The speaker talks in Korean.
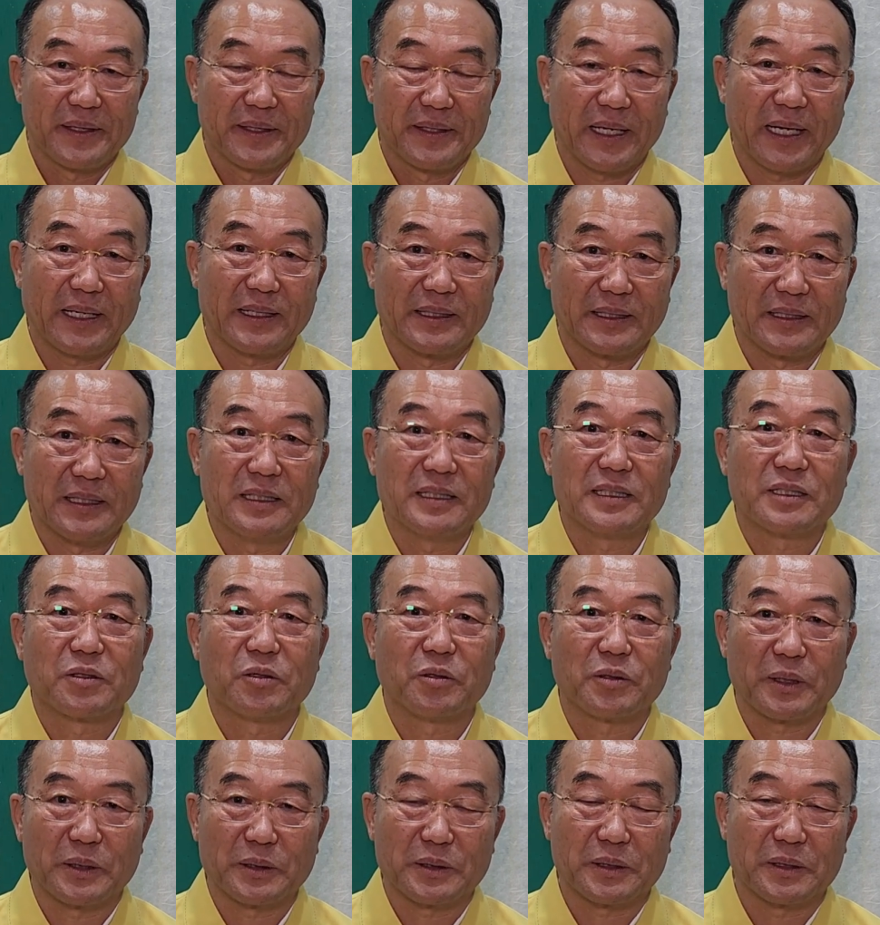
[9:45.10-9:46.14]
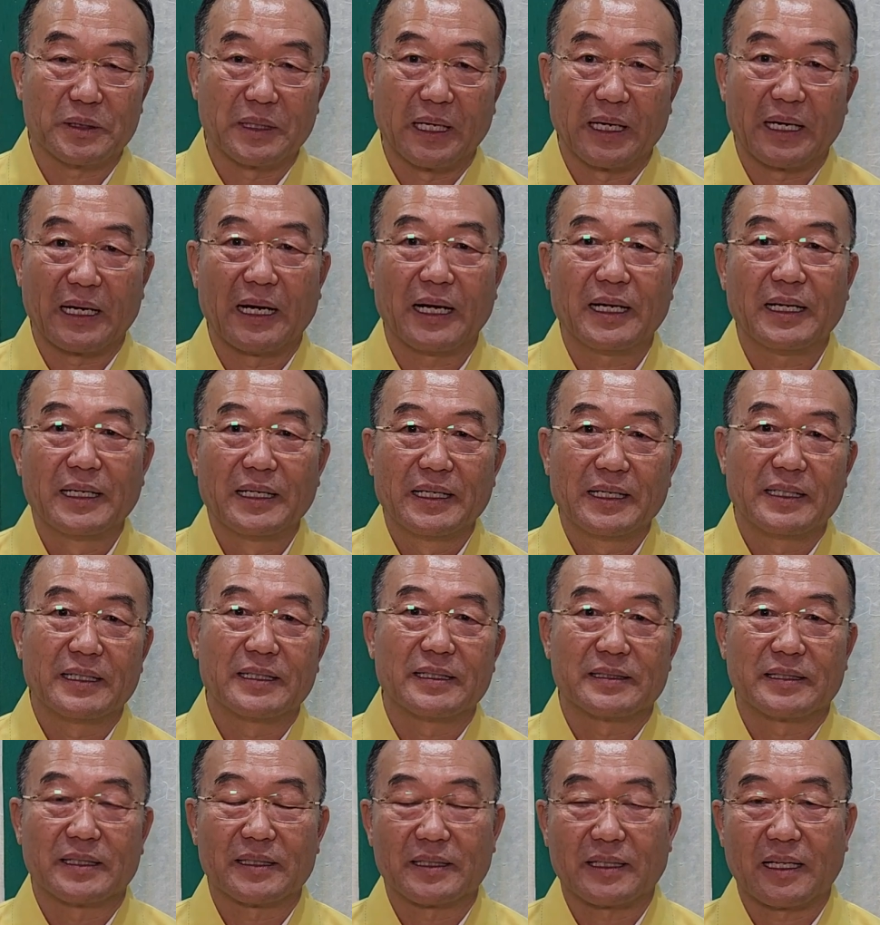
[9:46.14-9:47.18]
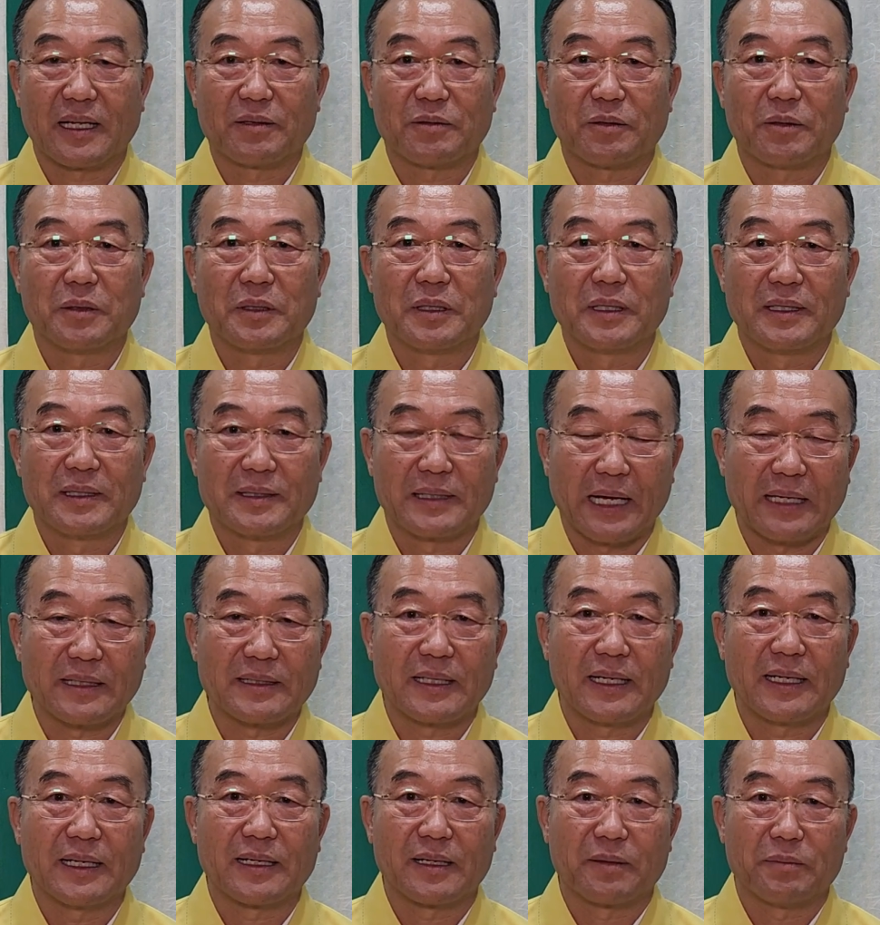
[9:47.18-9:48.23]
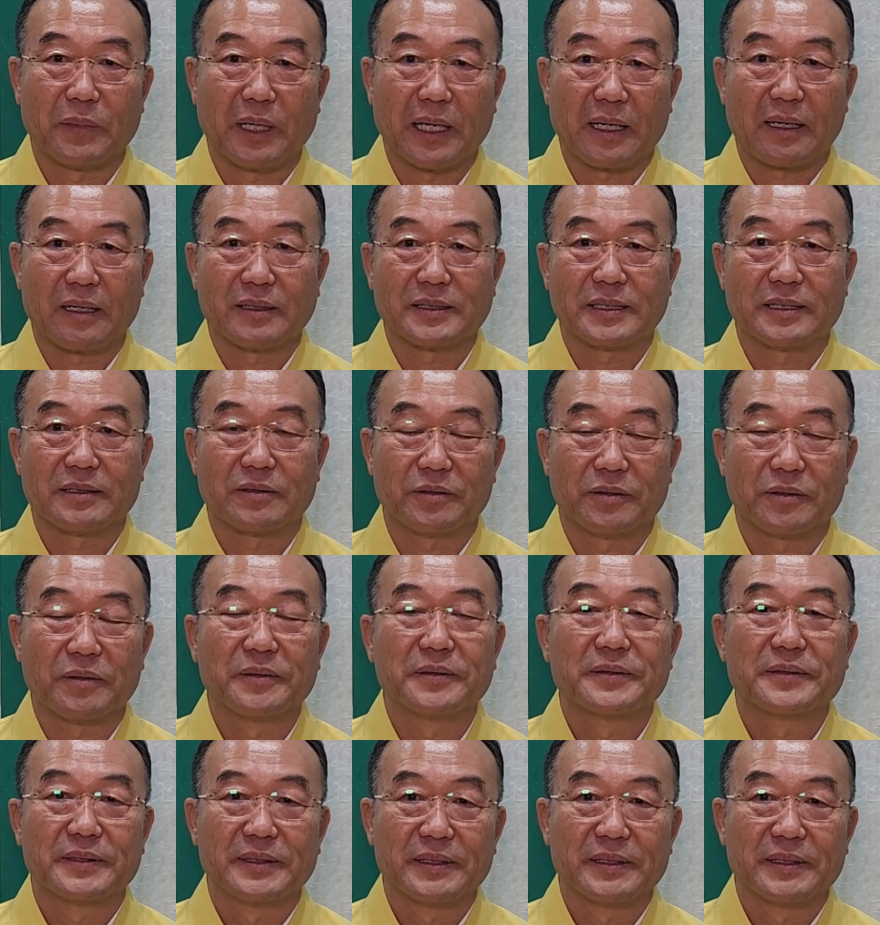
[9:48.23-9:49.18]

나는 그걸 통해서 내가 일어섰다고 당당하게 말하시고.